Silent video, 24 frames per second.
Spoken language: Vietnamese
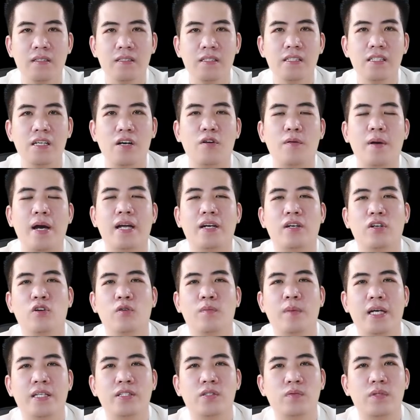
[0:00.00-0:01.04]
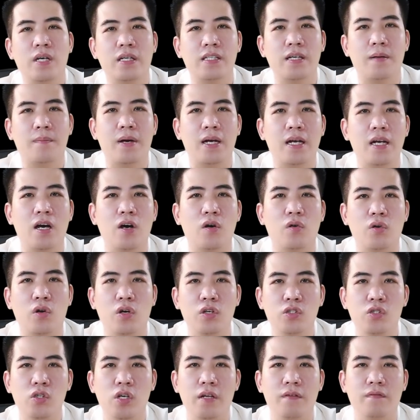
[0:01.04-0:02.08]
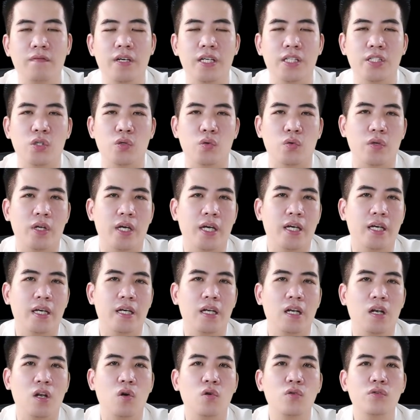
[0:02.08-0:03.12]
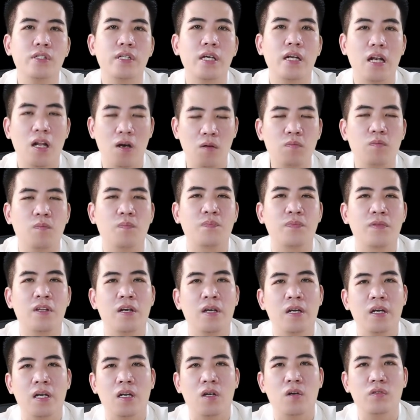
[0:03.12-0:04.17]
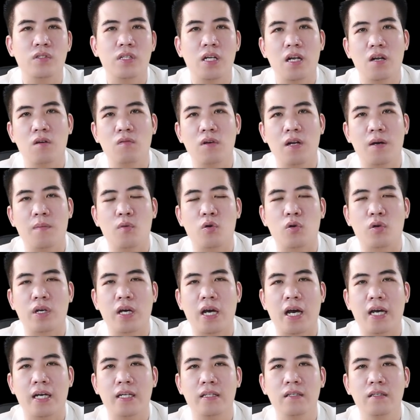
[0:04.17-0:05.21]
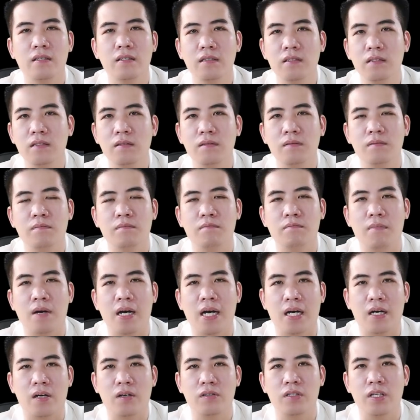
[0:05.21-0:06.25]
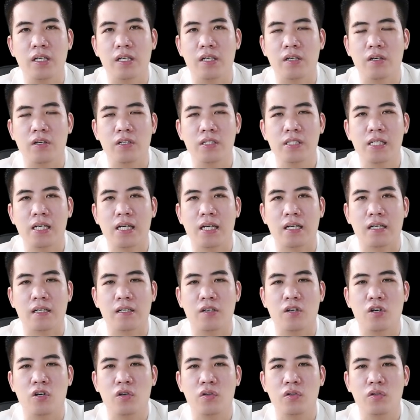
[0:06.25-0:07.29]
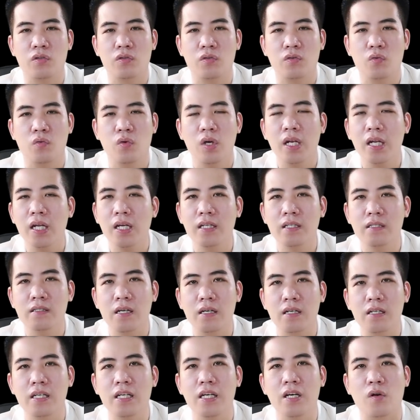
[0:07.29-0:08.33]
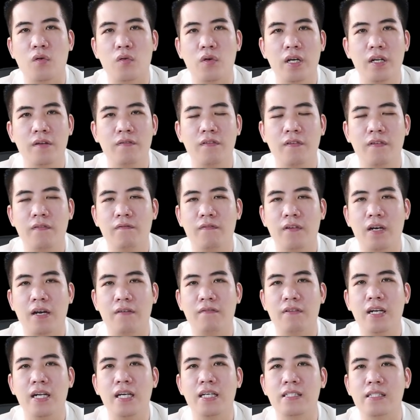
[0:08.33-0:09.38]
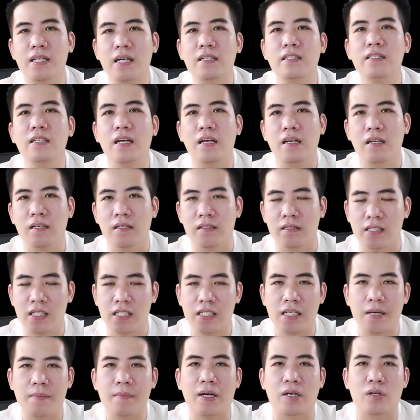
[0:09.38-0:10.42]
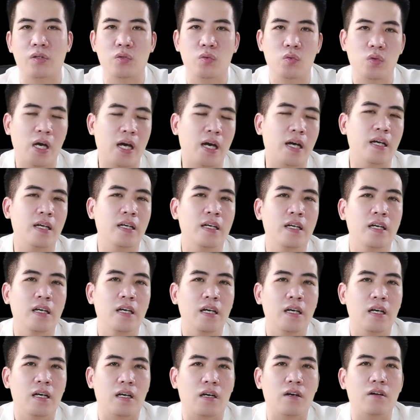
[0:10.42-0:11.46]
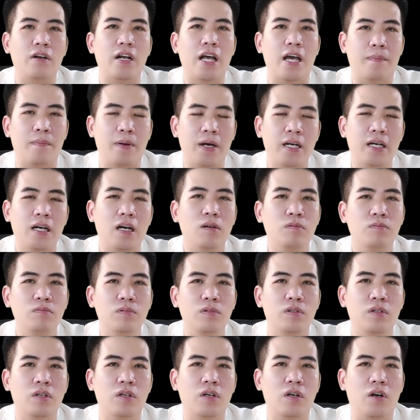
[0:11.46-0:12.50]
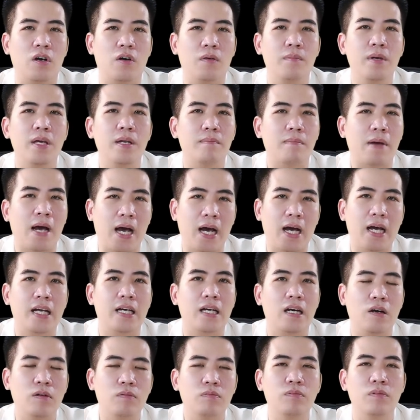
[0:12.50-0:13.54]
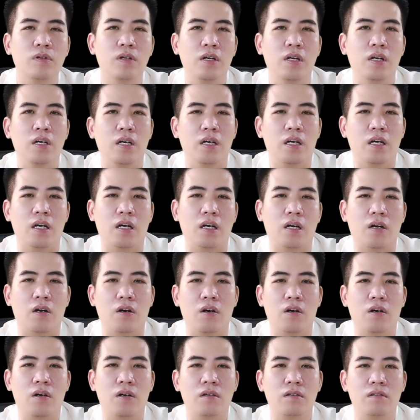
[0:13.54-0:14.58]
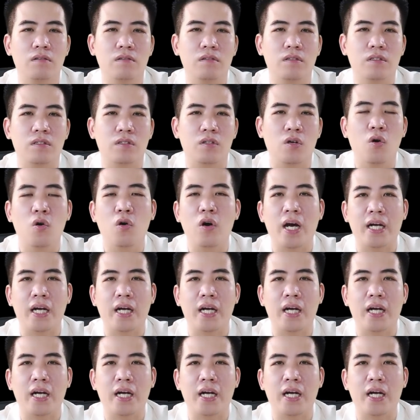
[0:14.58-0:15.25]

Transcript: Xin chào các bạn hôm nay chúng ta sẽ bắt đầu nói chuyện về chủ đề lỗ chân lông lỗ chân lông là một cái thứ mà có thể nói rằng nó quyết định rất nhiều đến cái vấn đề sắc diện ở trên da mặt của chúng ta có đẹp hay không có mịn màng hay không à, có thô